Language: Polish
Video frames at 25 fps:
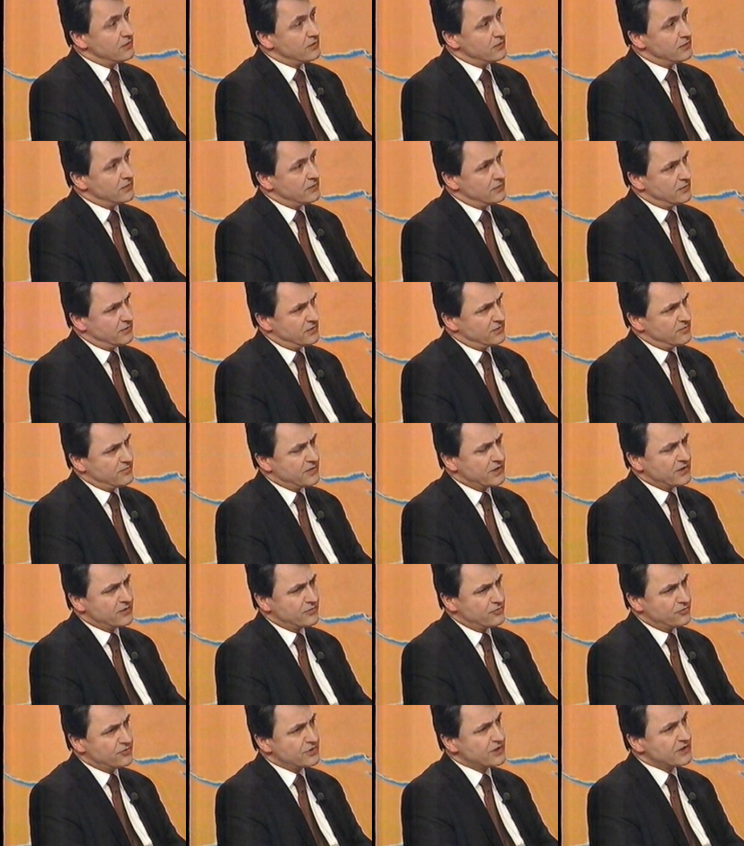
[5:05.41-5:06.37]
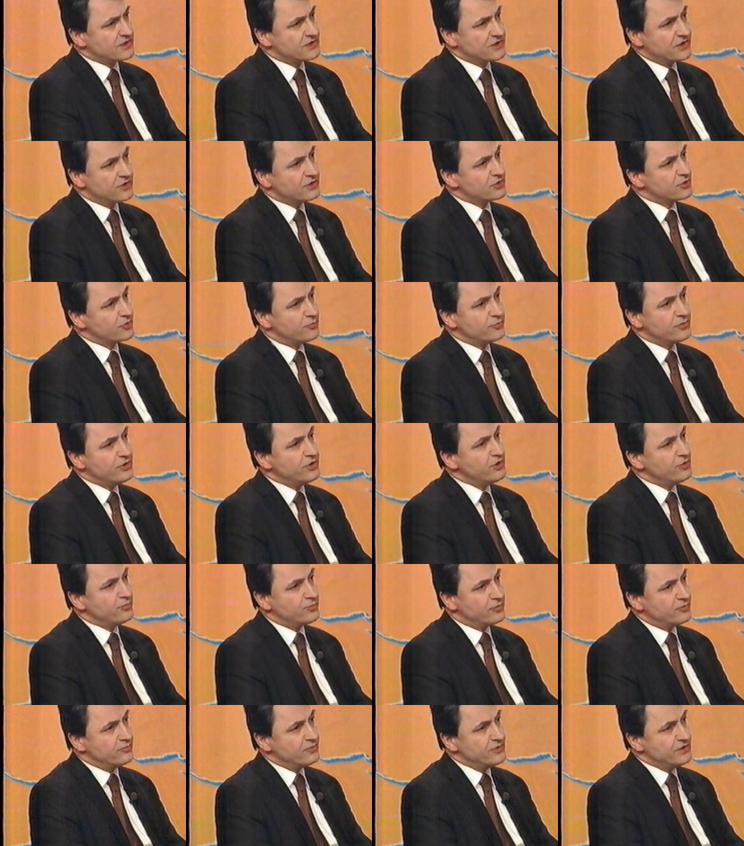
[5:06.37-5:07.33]
E, chyba duża część
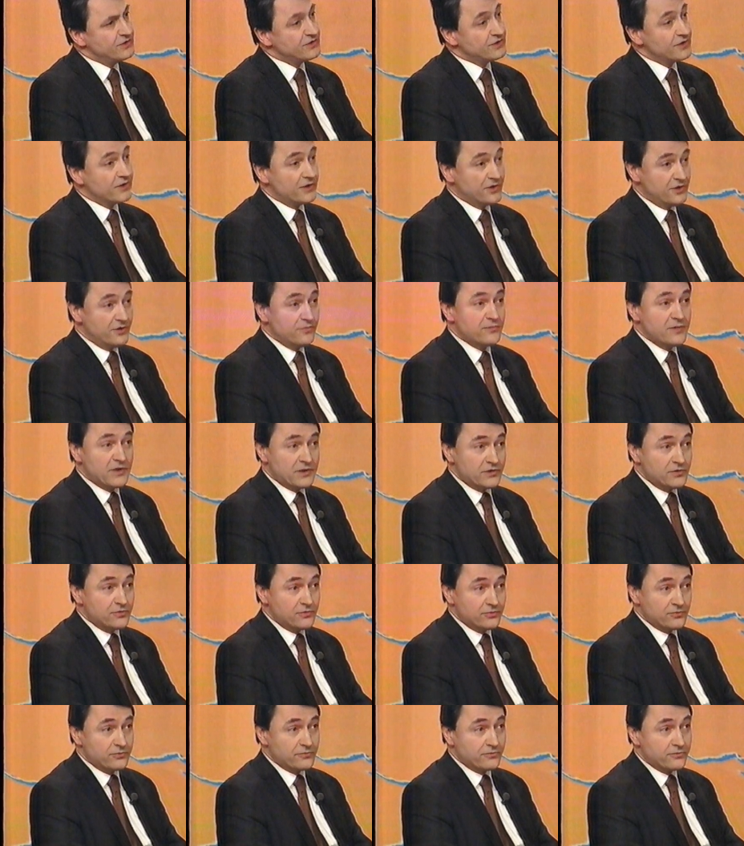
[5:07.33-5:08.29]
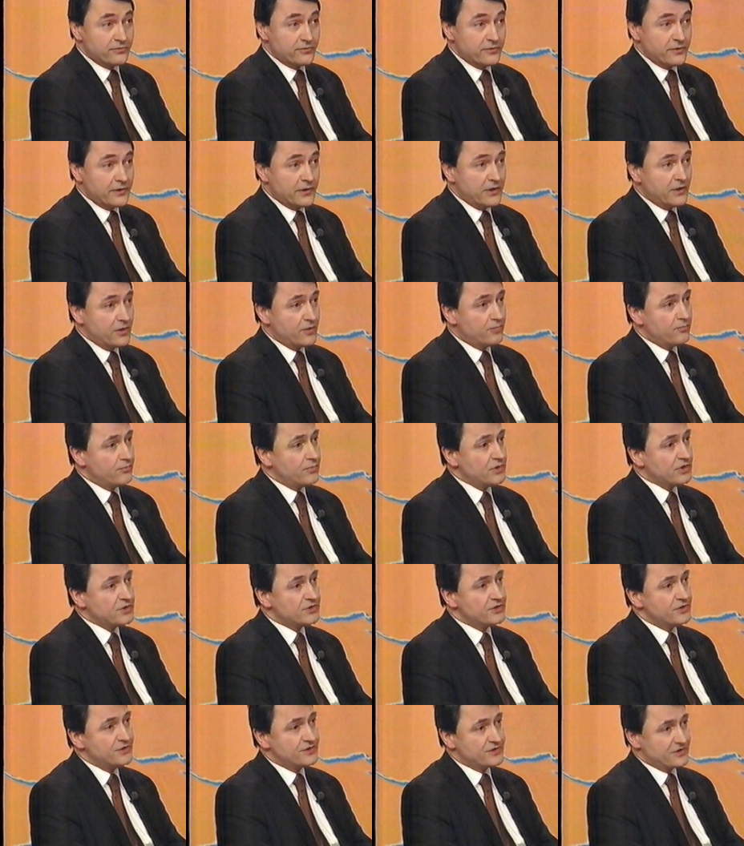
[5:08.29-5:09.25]
opinii publicznej i mediów
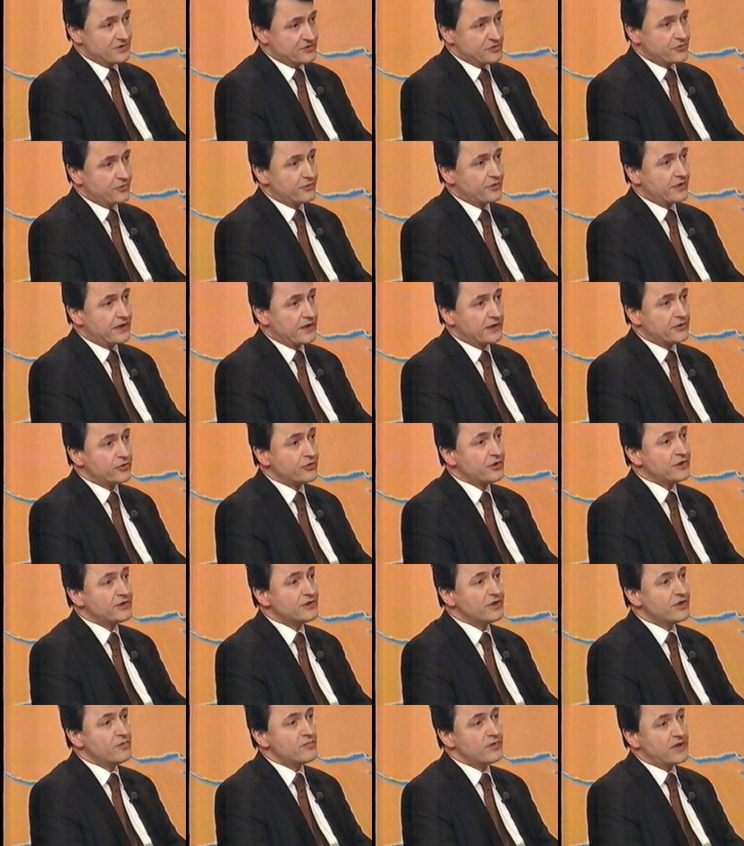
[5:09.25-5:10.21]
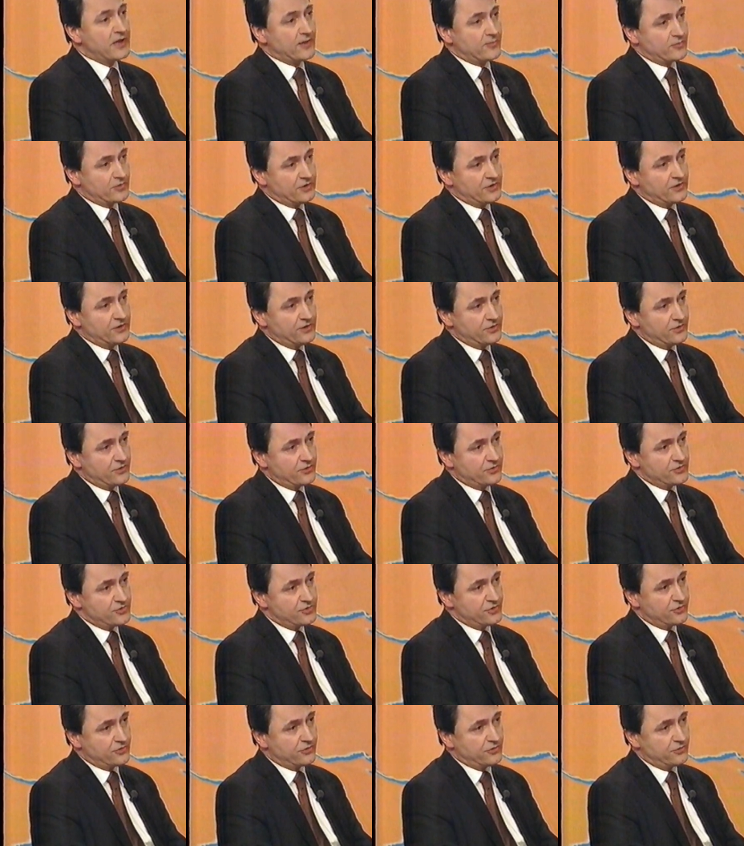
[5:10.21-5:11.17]
myśli, że jest to gra do jednej bramki i
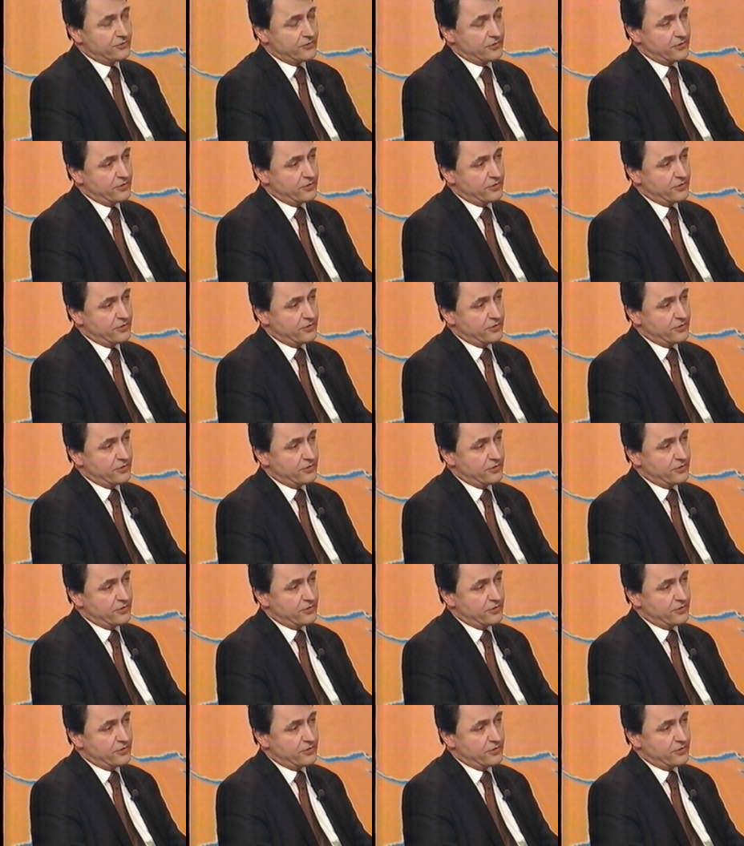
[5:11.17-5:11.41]
chodzi o